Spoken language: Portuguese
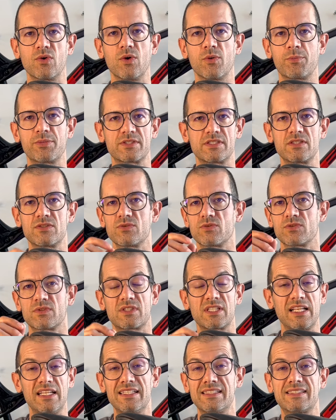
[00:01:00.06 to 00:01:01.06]
ou precisa de um
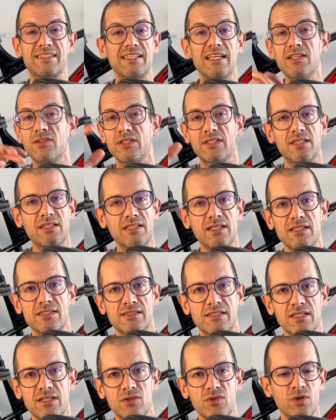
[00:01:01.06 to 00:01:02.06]
selim
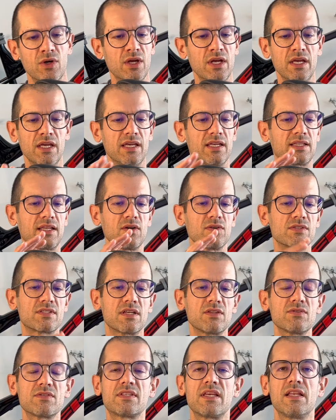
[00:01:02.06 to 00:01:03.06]
135 e está
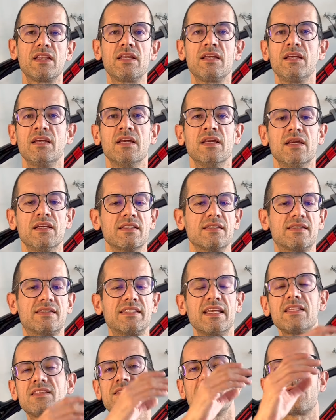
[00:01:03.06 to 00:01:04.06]
usando um selim
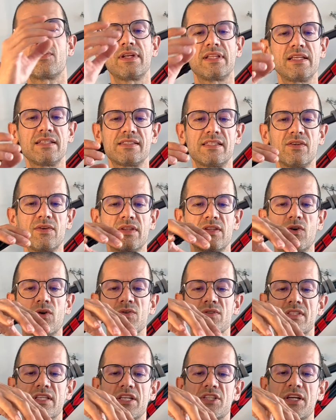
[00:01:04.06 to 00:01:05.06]
155,
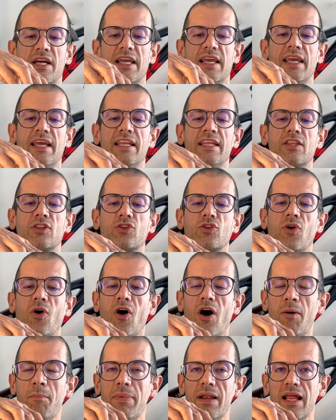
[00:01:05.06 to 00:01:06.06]
ou seja, ele
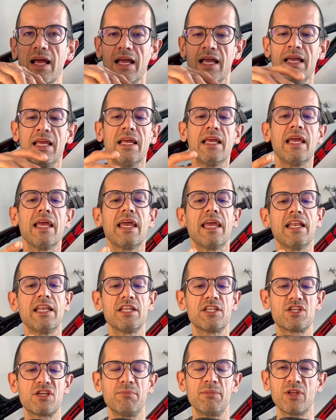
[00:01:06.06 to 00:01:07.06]
dobra, ele
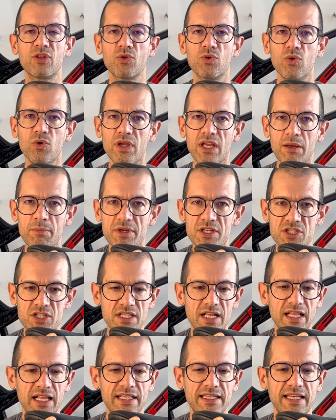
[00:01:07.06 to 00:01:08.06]
diminui a
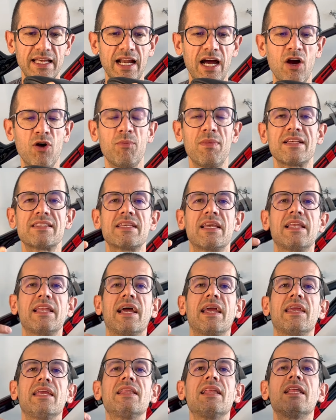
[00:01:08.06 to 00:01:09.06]
medida lateral, mas ele
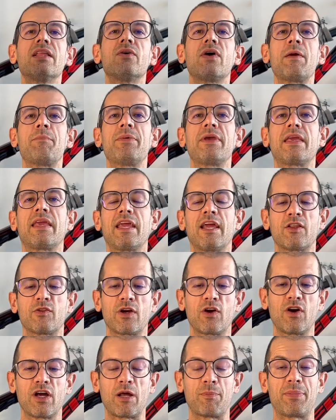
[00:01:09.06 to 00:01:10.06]
ainda não é pequeno.
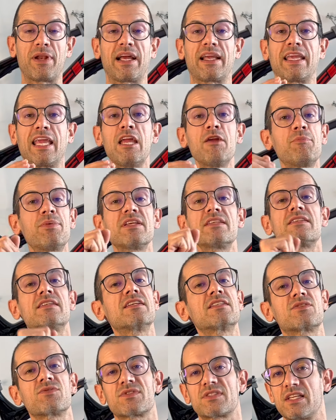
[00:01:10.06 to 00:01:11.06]
Agora, para quem
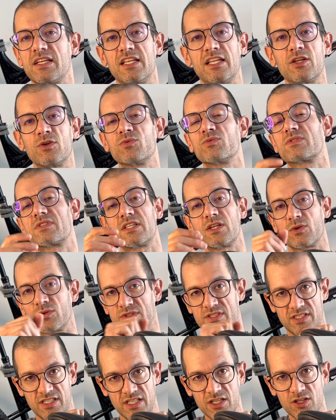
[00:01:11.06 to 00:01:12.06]
precisa um selim
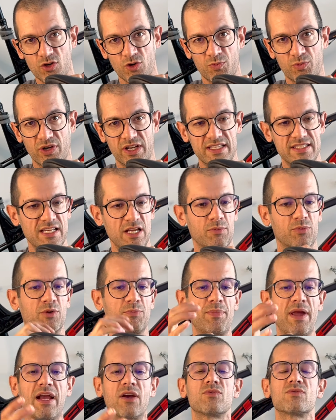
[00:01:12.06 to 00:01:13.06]
155, por exemplo, e
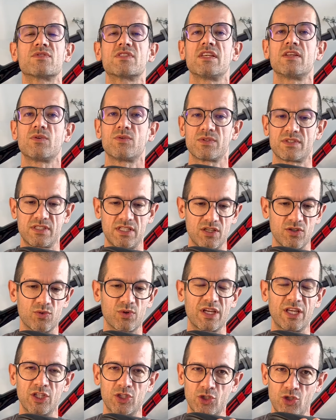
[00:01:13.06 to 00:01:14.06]
pega um 55
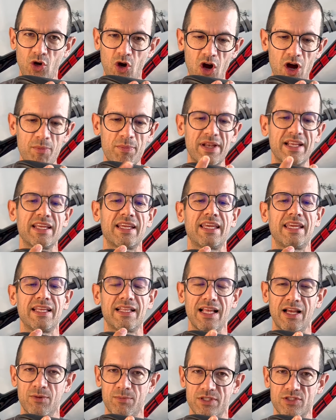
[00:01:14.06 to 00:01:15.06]
que dobra e
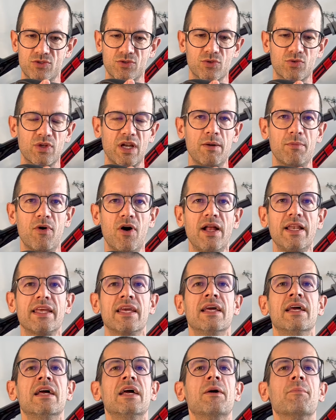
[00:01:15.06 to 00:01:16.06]
que é uma estrutura mole,
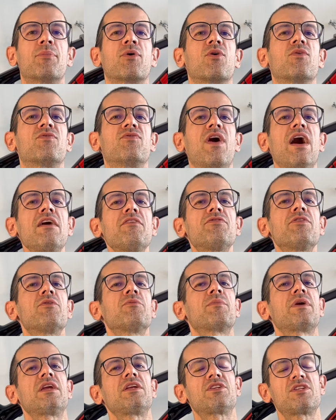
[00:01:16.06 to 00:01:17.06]

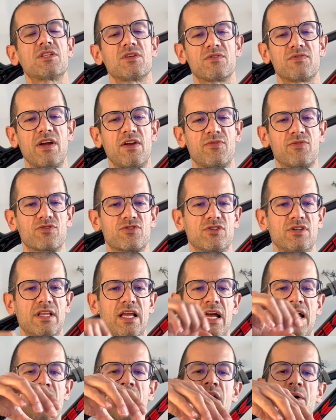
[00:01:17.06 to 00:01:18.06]
provavelmente não vai
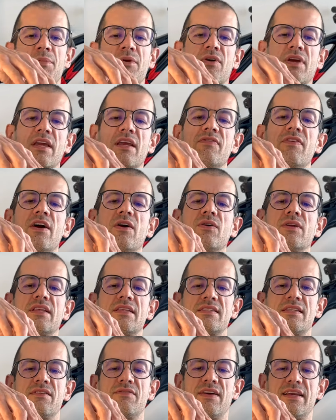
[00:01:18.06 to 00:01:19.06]
funcionar. Porque o que, que vai
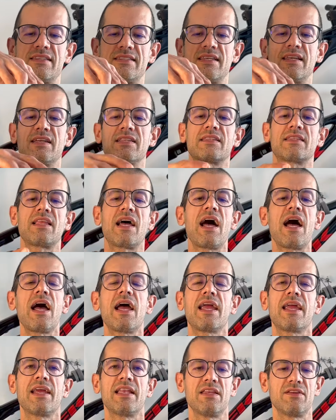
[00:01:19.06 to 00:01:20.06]
acontecer? Vai sentar,
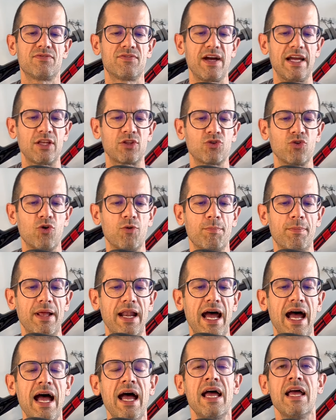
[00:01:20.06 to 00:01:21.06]
ele vai
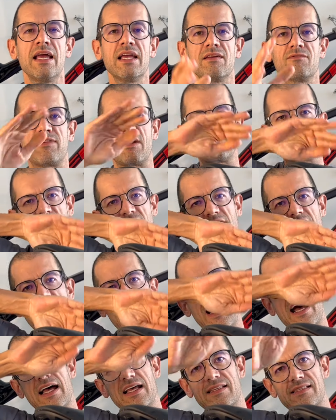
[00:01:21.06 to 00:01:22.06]
dobrar, vai
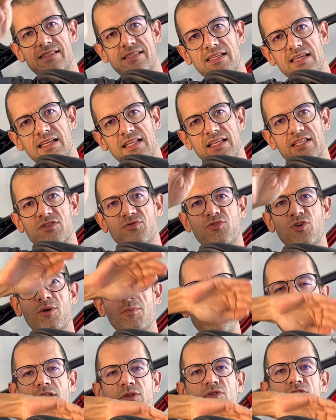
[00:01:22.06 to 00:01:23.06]
ficar assim, nesse
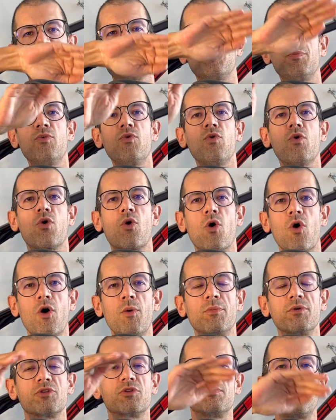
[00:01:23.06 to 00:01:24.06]
formato, tipo um
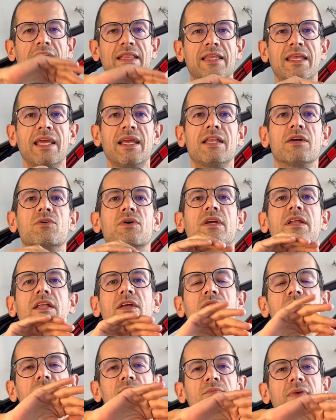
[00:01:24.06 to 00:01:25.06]
gomo de uma telha, ou que
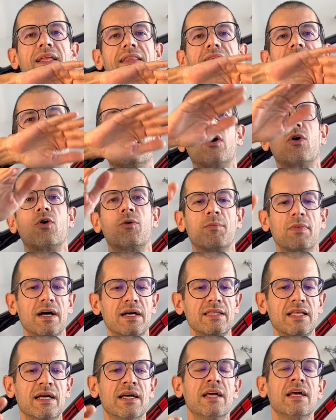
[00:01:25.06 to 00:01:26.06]
nem uma telha
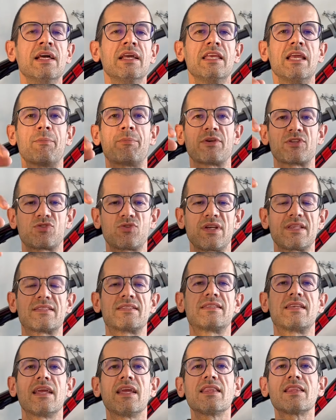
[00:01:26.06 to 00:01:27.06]
romana, e a pessoa
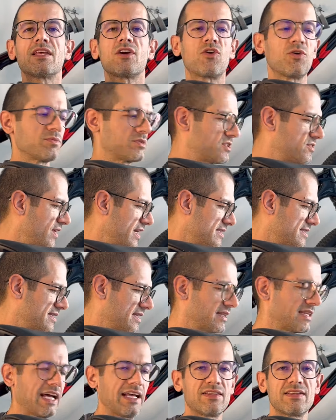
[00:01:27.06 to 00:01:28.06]
senta como se estivesse
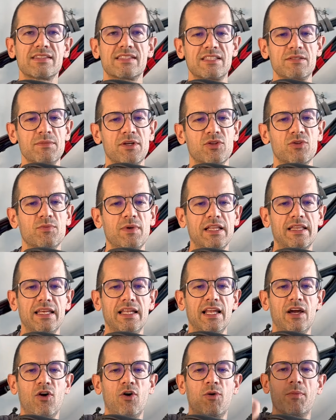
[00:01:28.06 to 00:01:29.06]
sentada em cima de uma
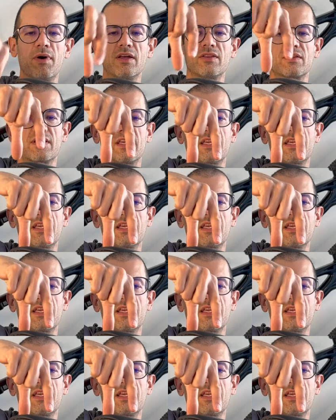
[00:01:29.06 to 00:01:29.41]
telha romana. O que,